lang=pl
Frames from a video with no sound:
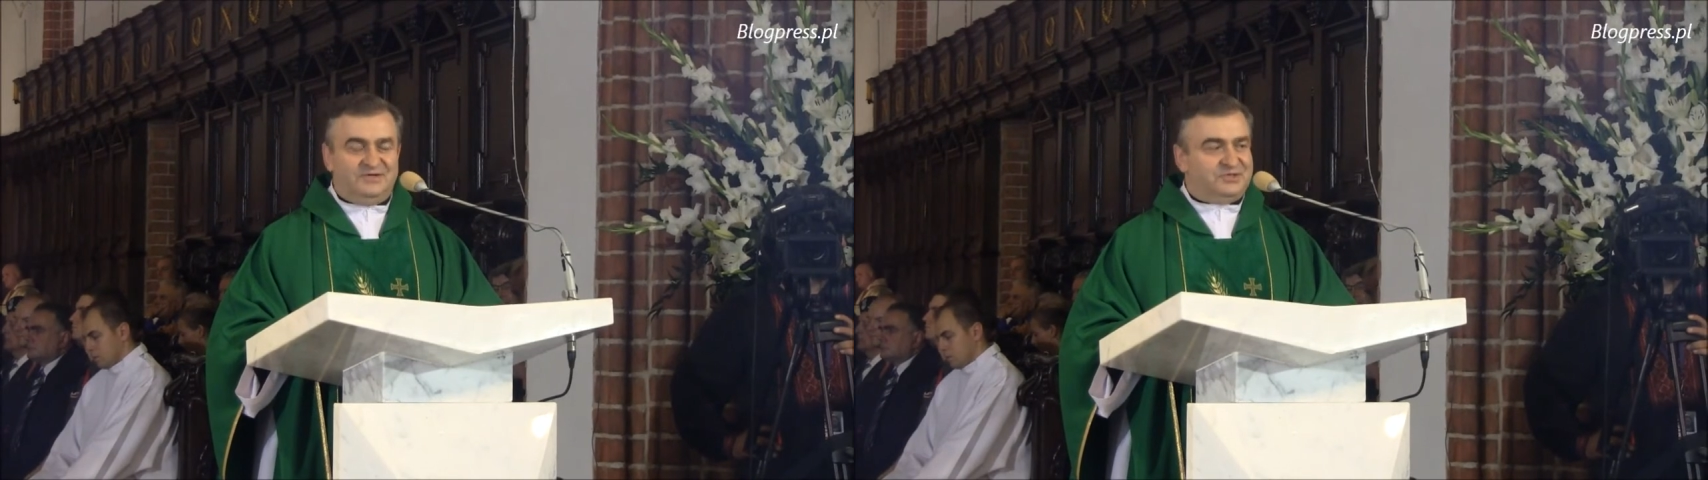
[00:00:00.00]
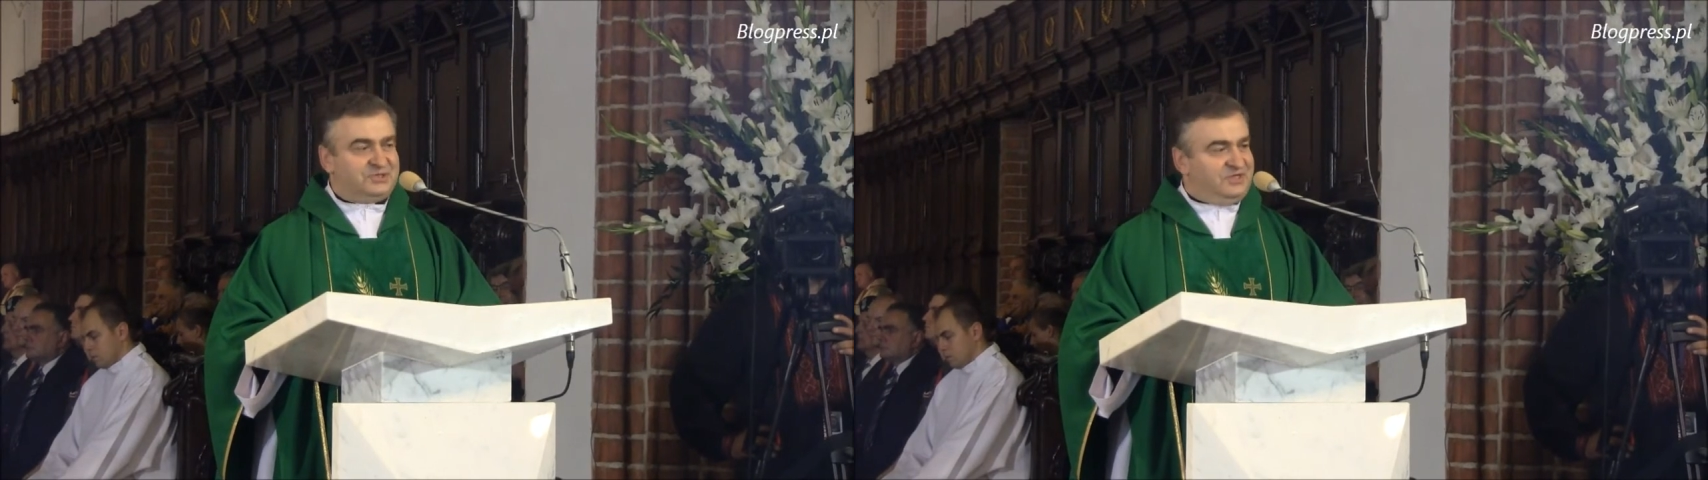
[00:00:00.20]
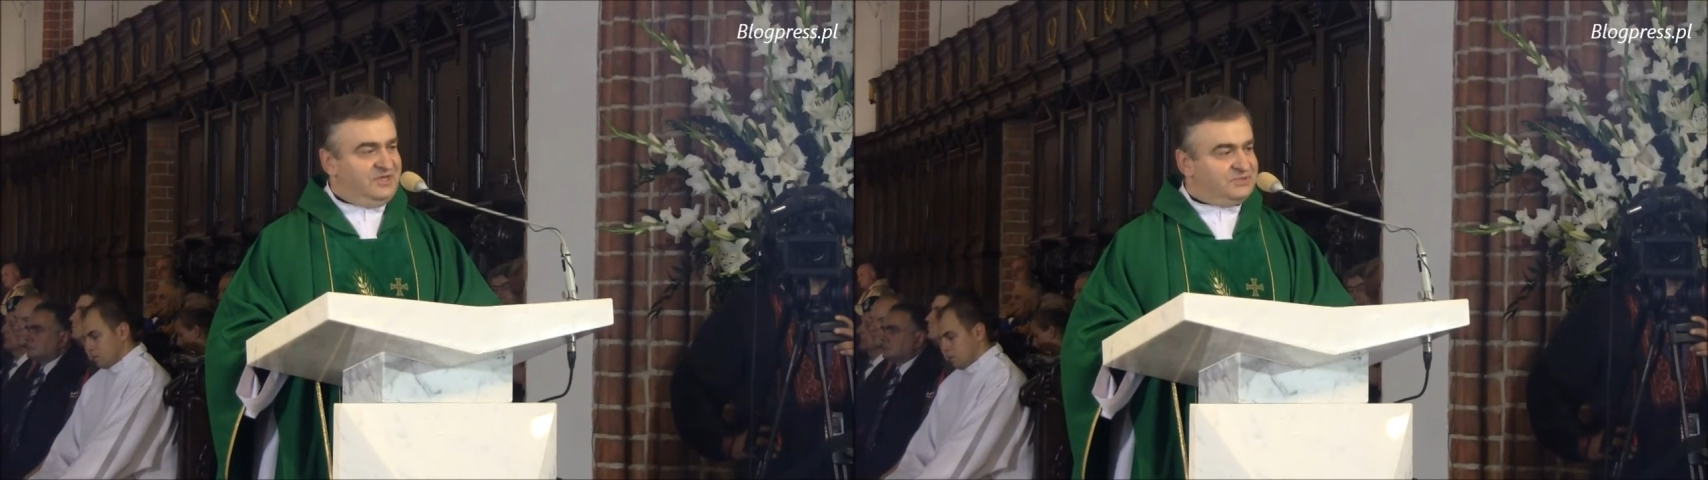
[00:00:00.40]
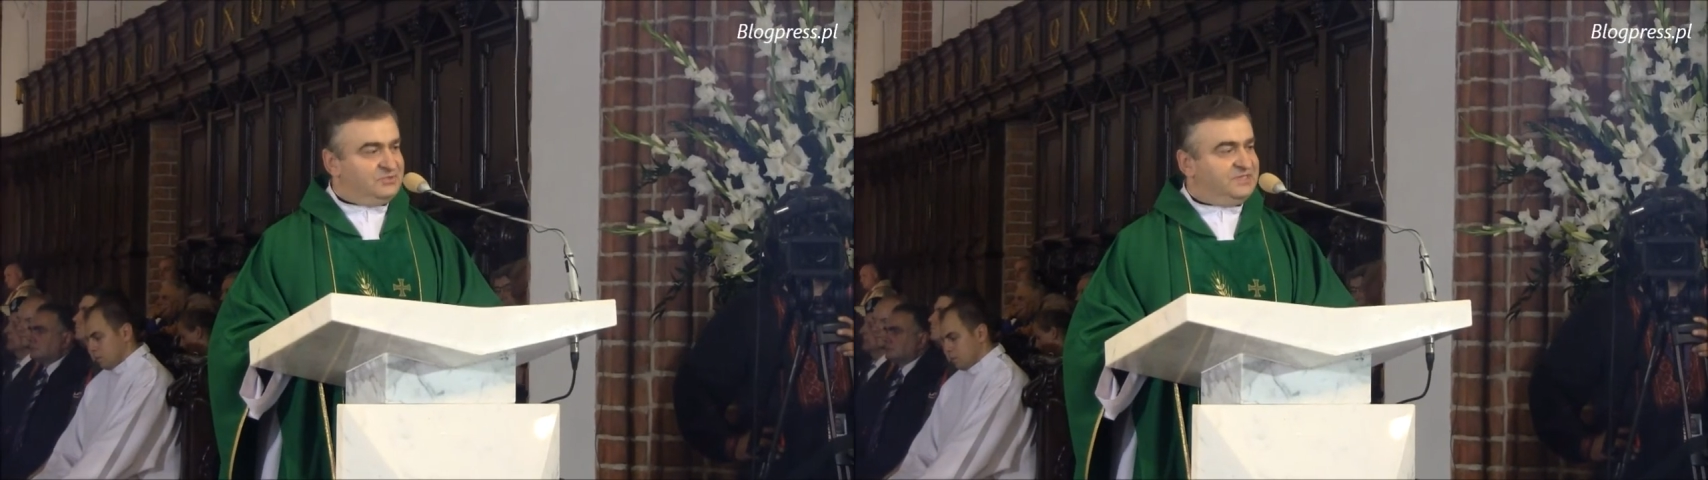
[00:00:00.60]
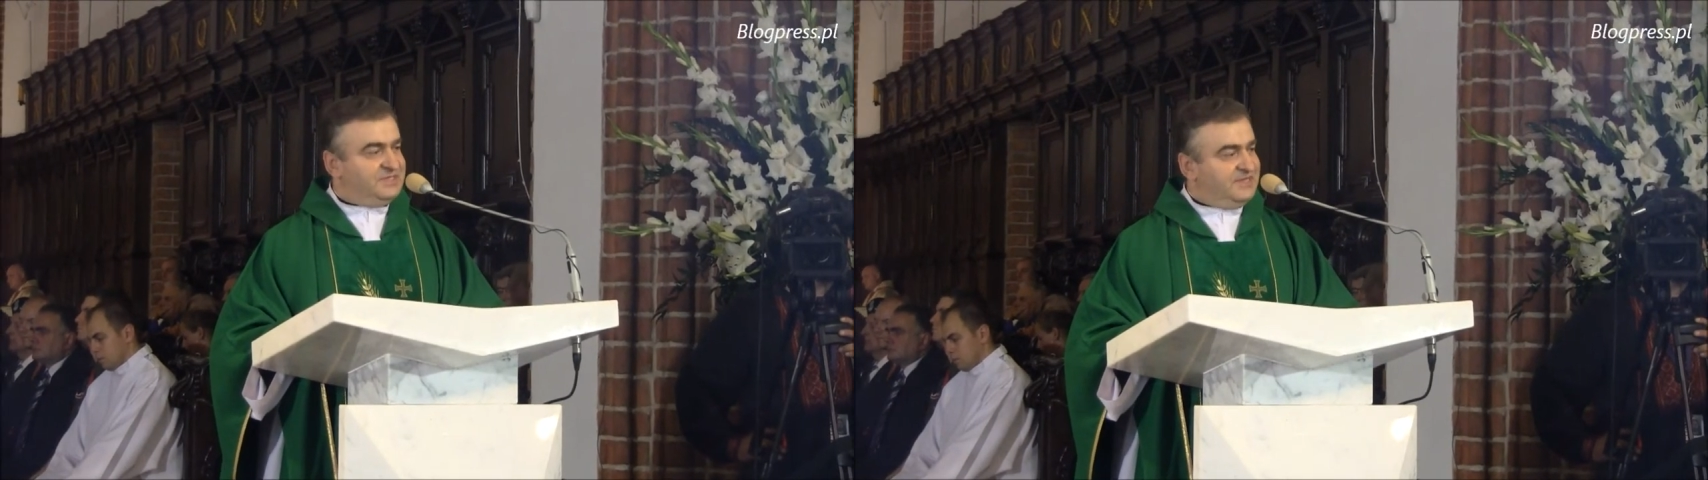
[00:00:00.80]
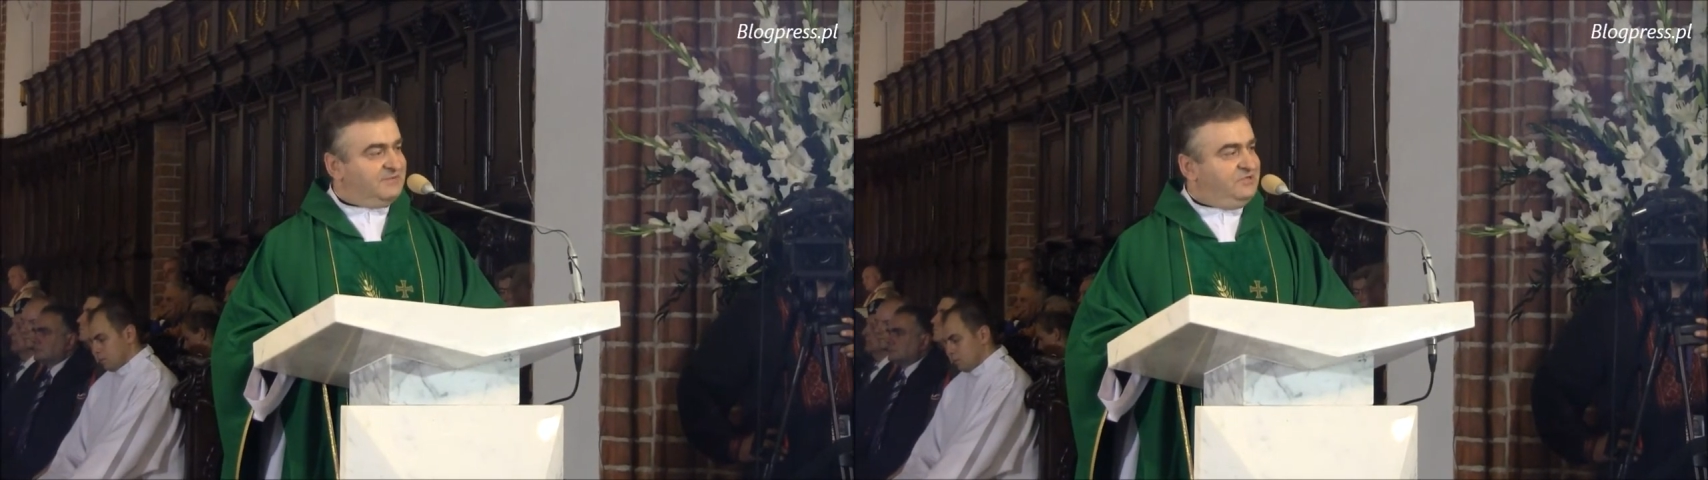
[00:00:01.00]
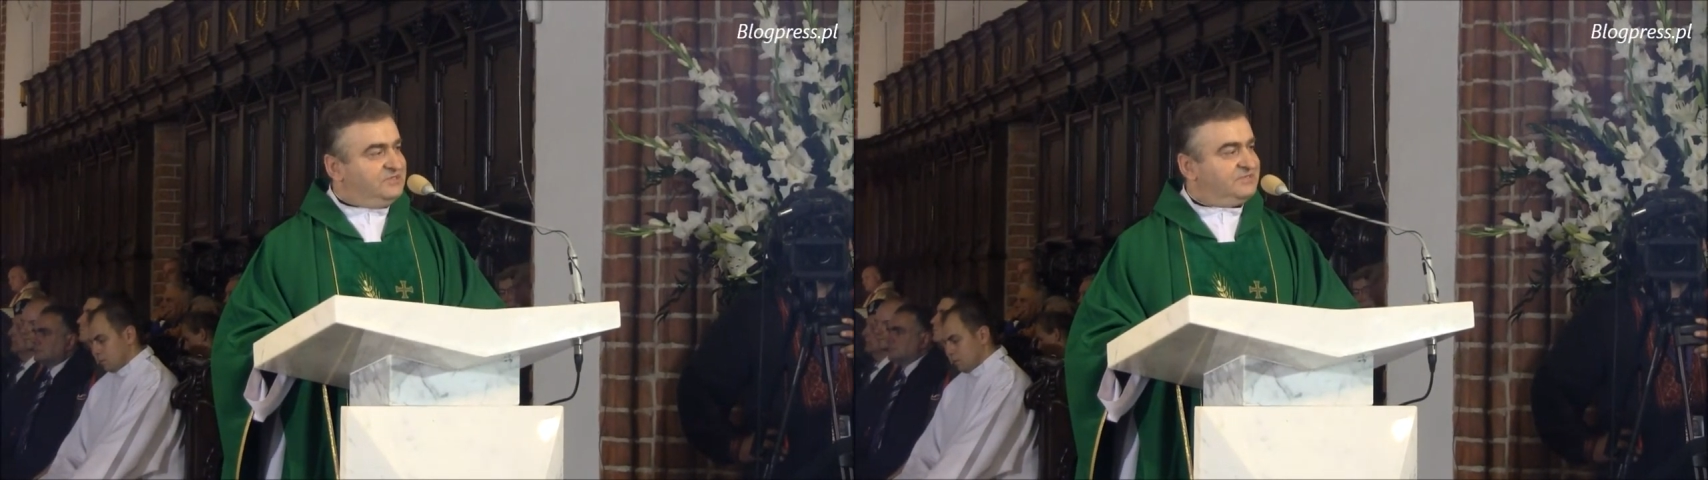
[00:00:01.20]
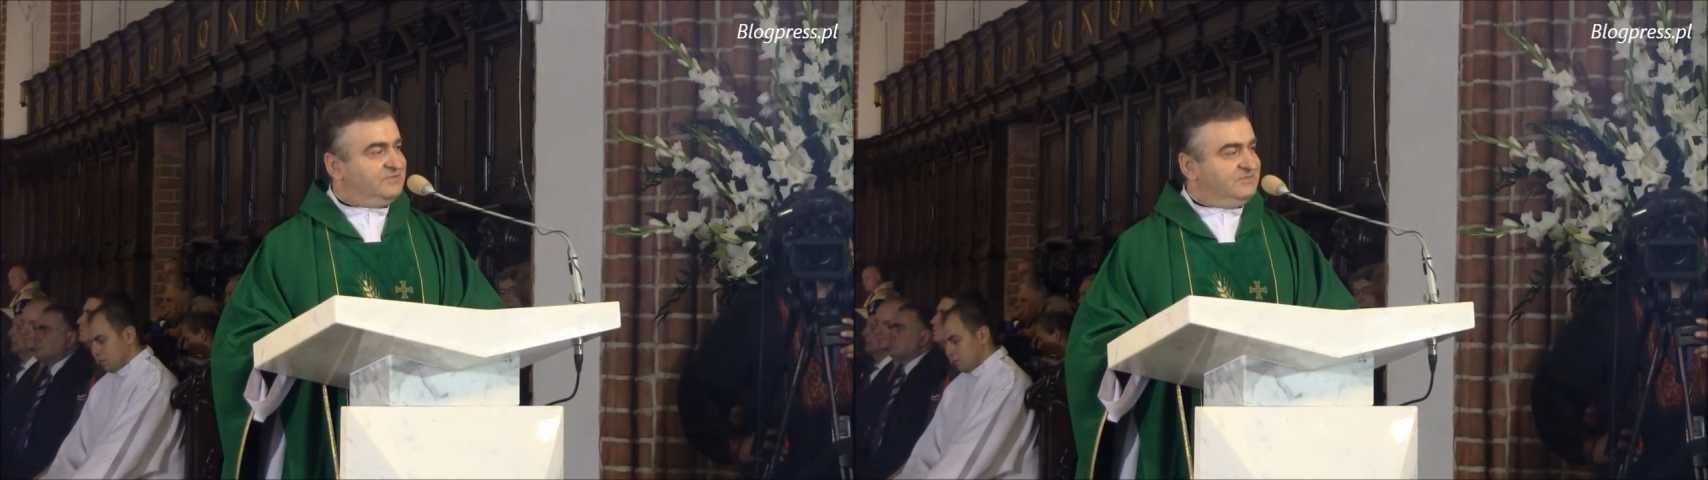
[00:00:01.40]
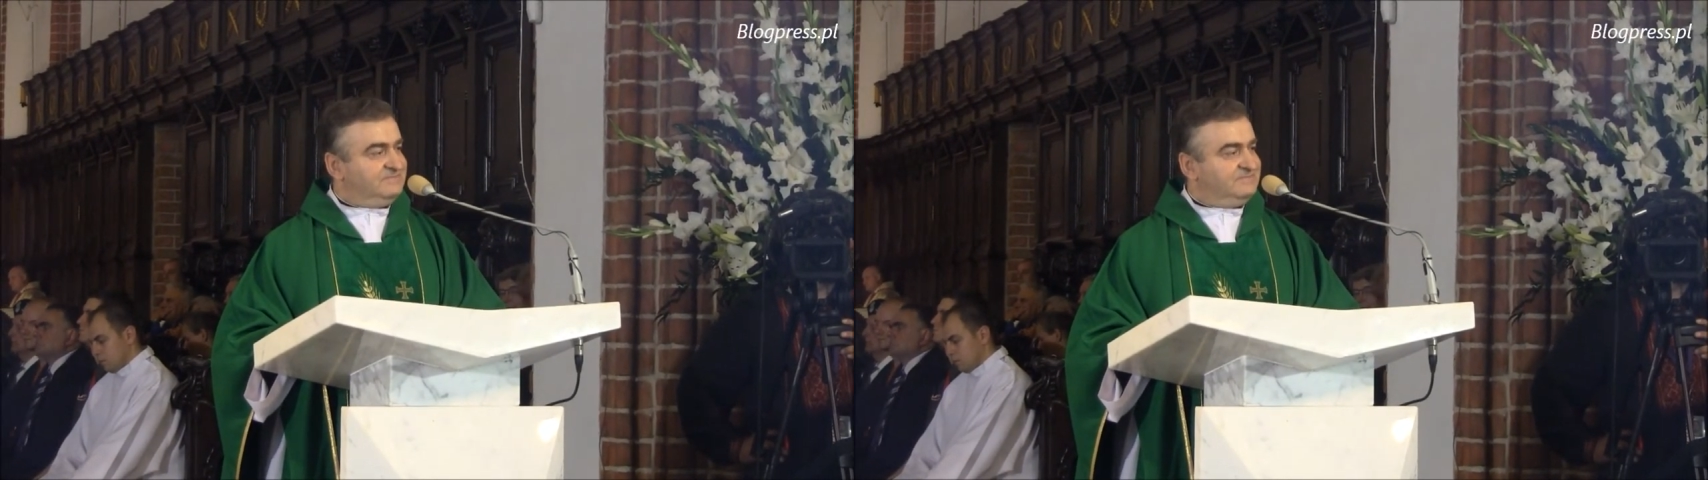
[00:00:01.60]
że Jezus jest tak blisko,